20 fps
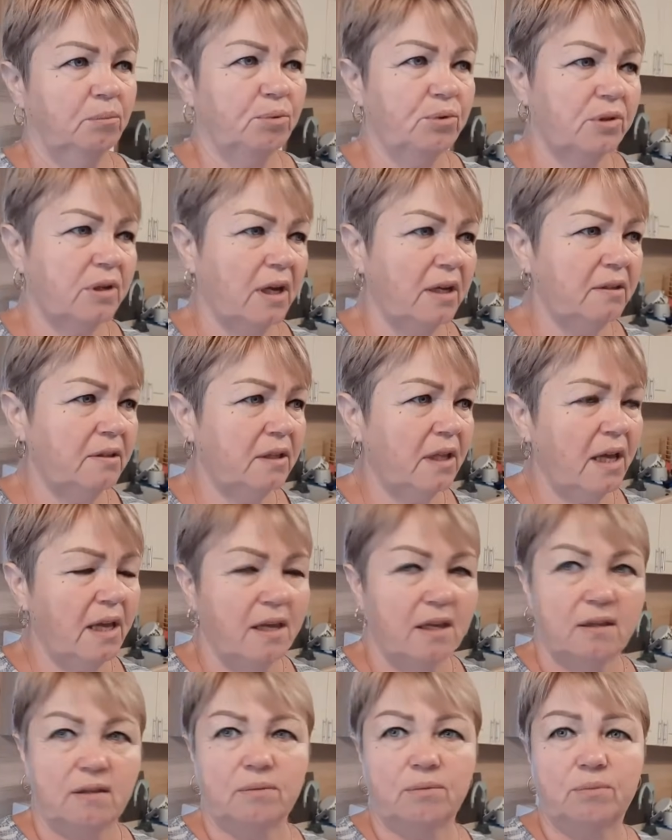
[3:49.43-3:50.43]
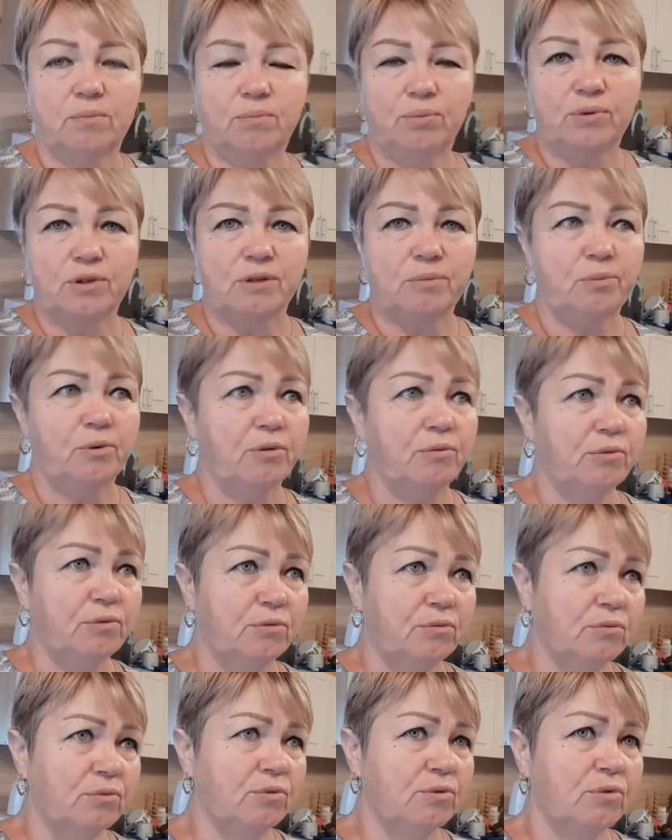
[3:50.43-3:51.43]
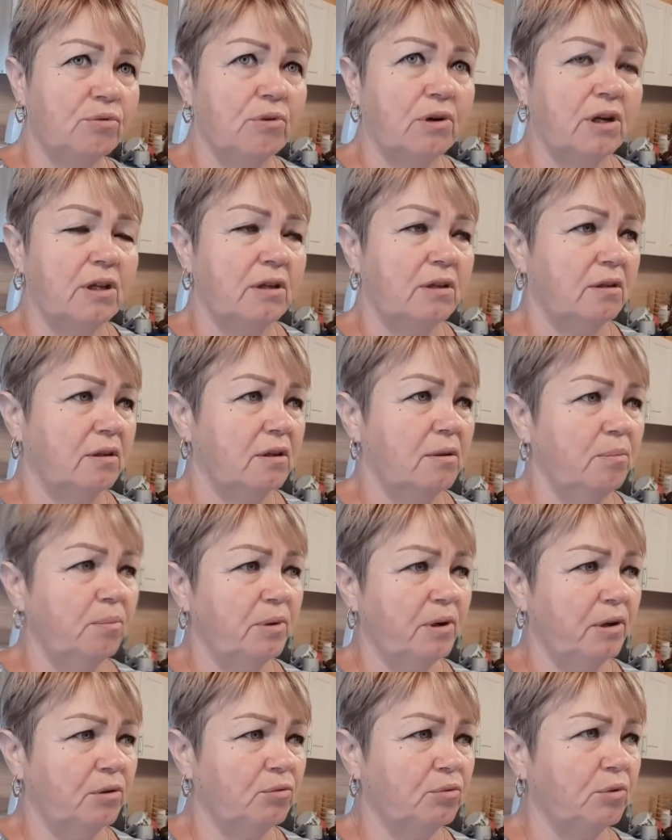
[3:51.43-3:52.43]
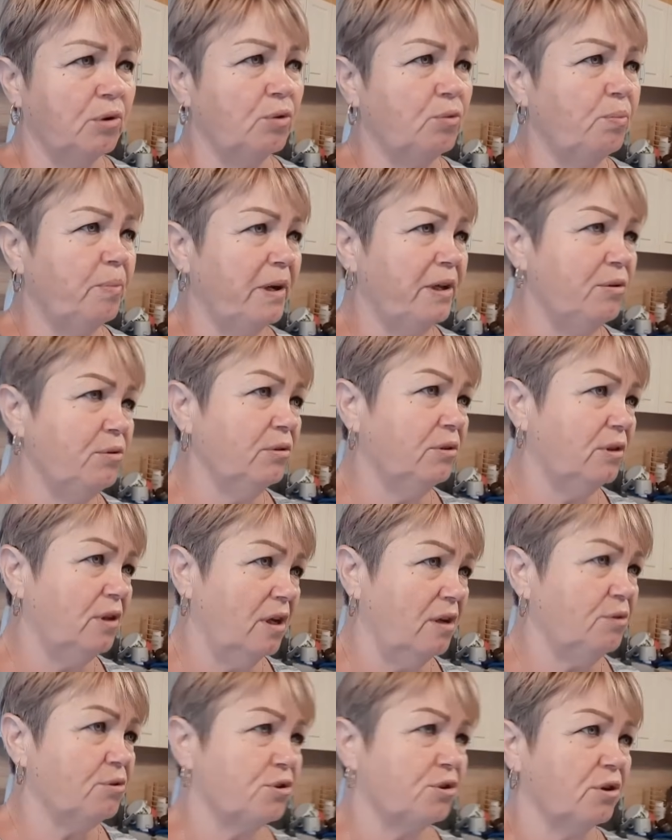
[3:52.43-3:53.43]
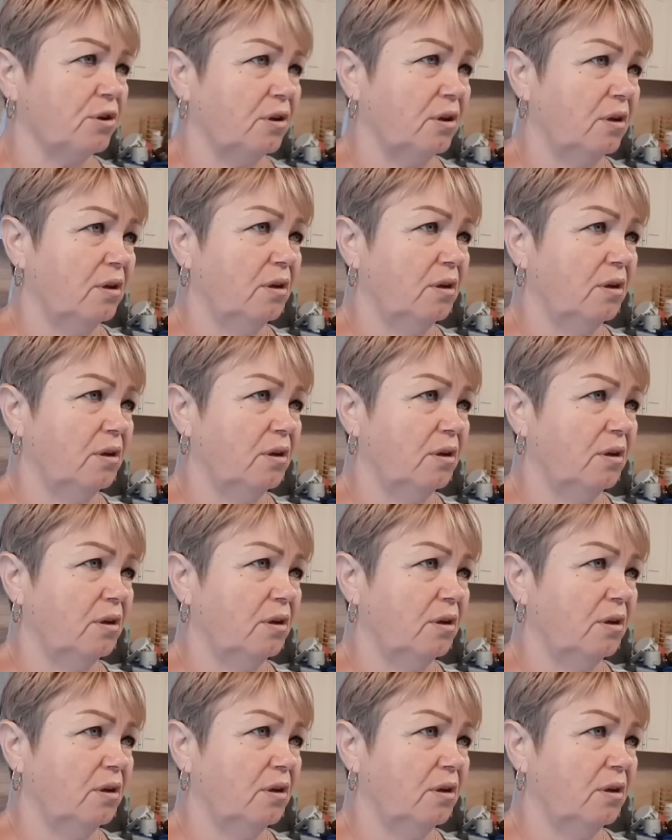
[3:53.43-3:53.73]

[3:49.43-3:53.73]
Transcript: Пускай стоит, боже мой. Вот, ну, скоро температура упадет, да, Леша?